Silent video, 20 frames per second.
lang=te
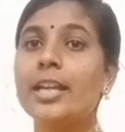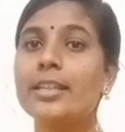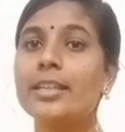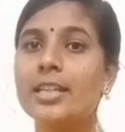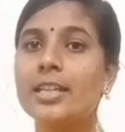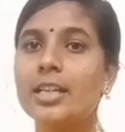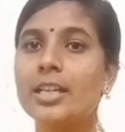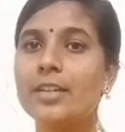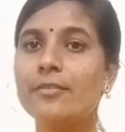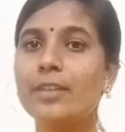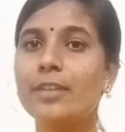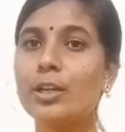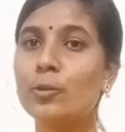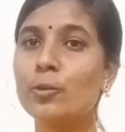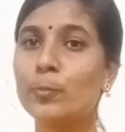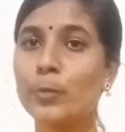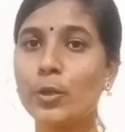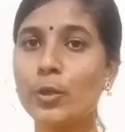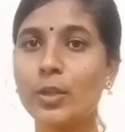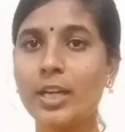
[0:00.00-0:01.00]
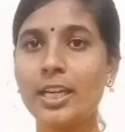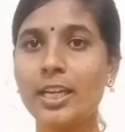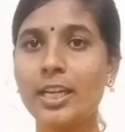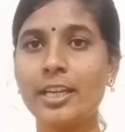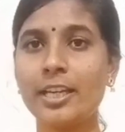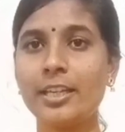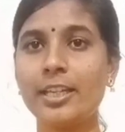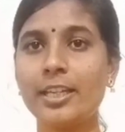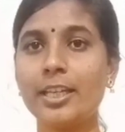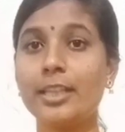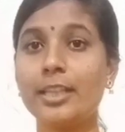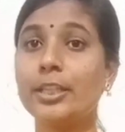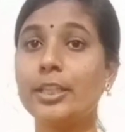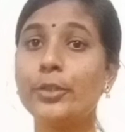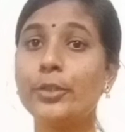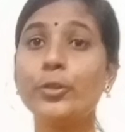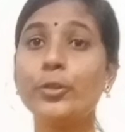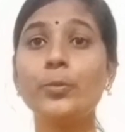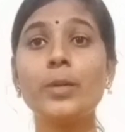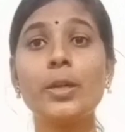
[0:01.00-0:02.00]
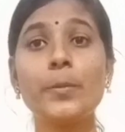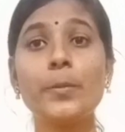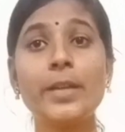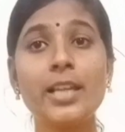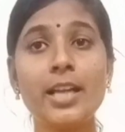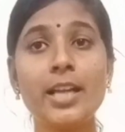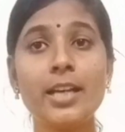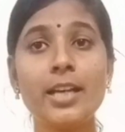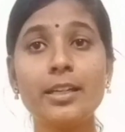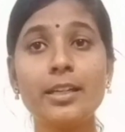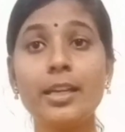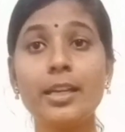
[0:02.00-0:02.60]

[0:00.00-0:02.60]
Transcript: ఇది తినడం వల్ల ఉపయోగాలు ఏంటి తింటూ మనం ఎలా